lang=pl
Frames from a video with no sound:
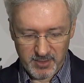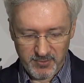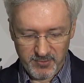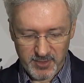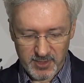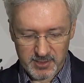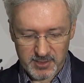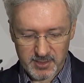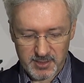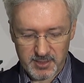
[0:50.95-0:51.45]

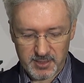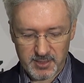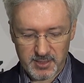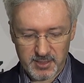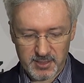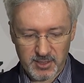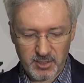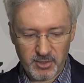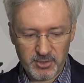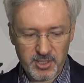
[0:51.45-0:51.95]
Więc
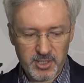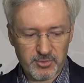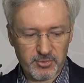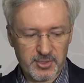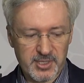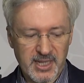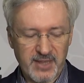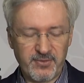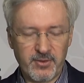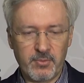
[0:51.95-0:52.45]
zgodnie z
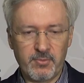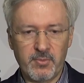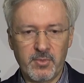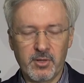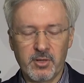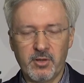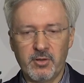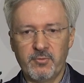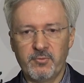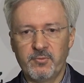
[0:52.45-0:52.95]
ustawą
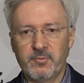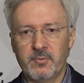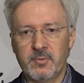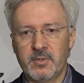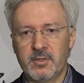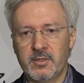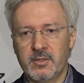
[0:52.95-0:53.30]
mogą